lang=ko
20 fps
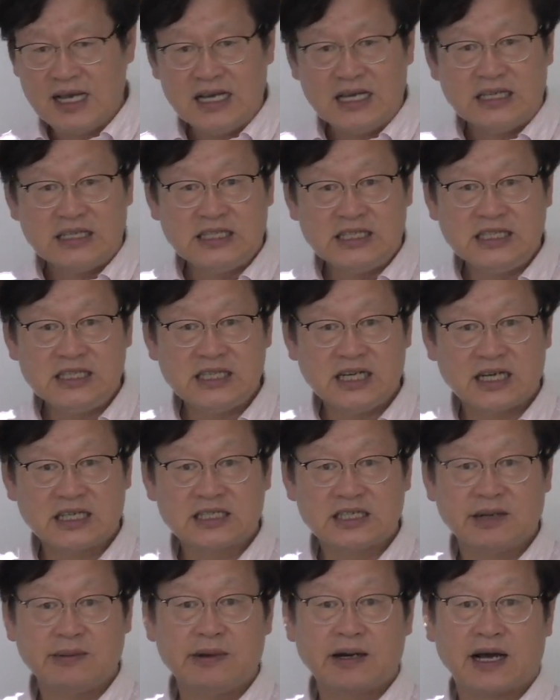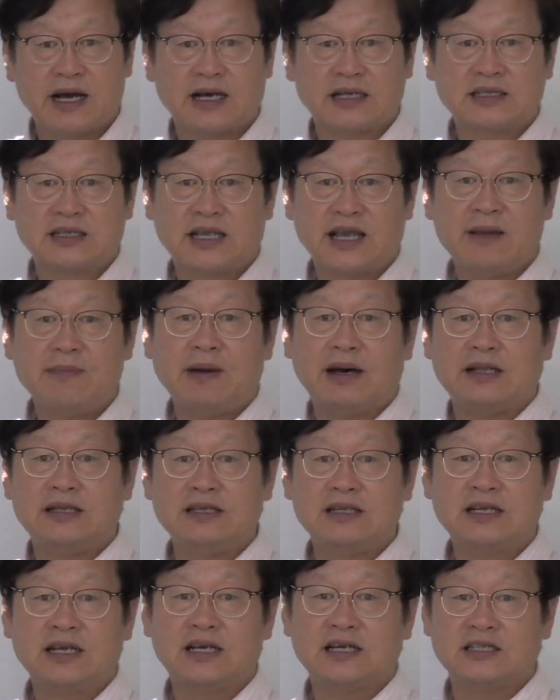시작점을 갖게 만드는
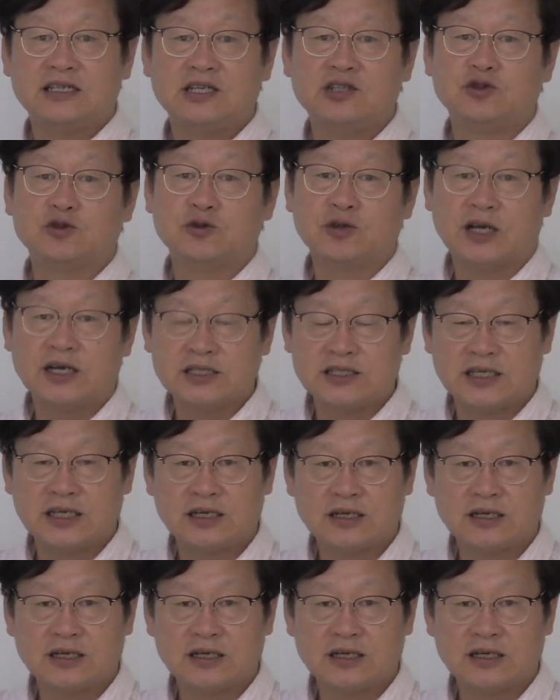게 제일 중요하지.